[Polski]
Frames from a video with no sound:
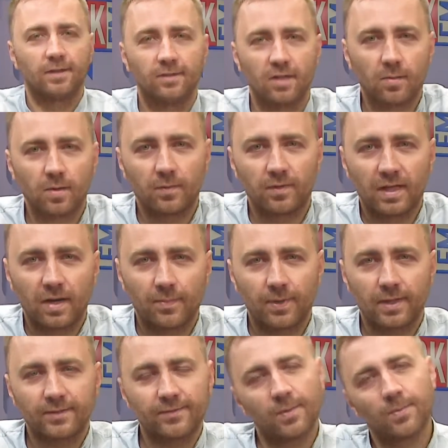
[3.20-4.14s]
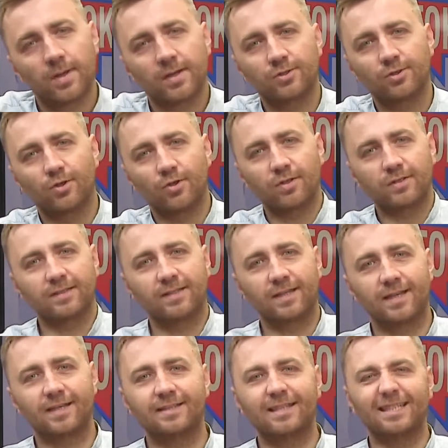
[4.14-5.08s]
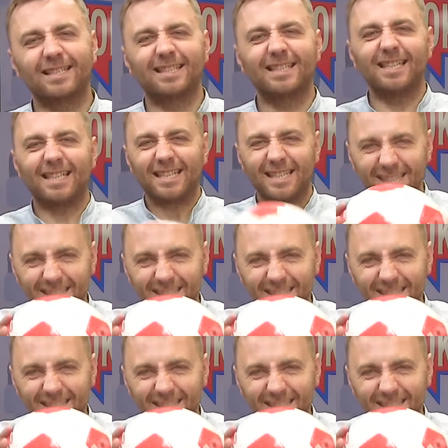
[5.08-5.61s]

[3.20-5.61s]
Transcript: Dzień dobry, witam Państwa bardzo serdecznie.